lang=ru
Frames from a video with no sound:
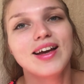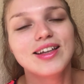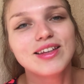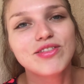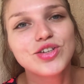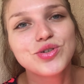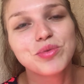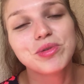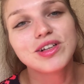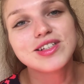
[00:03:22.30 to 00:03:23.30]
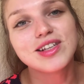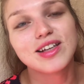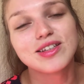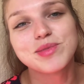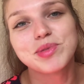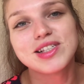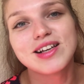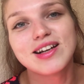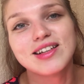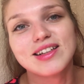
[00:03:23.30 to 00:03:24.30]
Это видео было снято
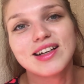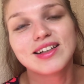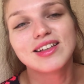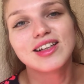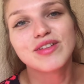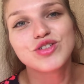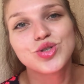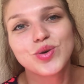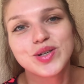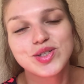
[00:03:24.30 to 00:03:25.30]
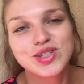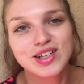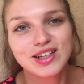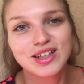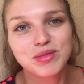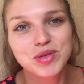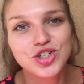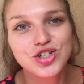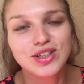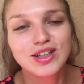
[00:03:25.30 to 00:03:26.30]
специально для канала «Все о стиральных
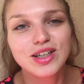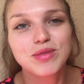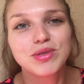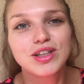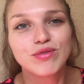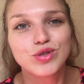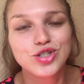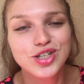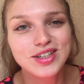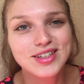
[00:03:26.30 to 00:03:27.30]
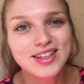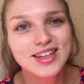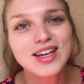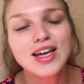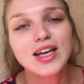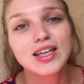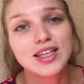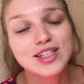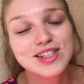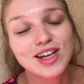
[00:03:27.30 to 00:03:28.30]
машинах и бытовой технике».
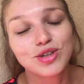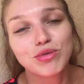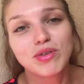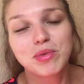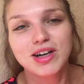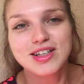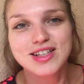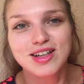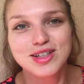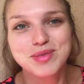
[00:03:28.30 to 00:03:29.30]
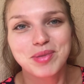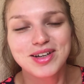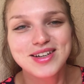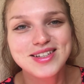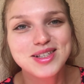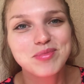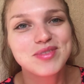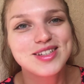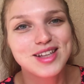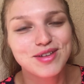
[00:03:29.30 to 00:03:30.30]
Если оно вам оказалось
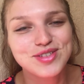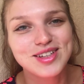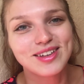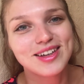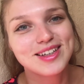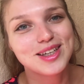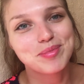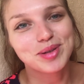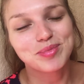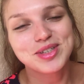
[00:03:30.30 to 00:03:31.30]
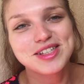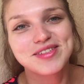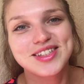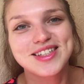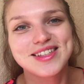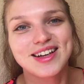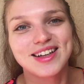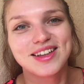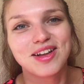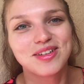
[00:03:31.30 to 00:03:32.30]
полезным, ставьте лайки и подписывайтесь на
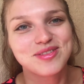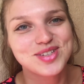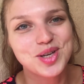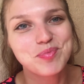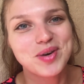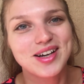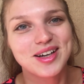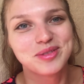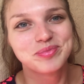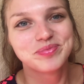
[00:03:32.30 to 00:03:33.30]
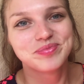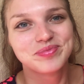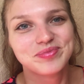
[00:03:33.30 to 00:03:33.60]
канал. Всем пока!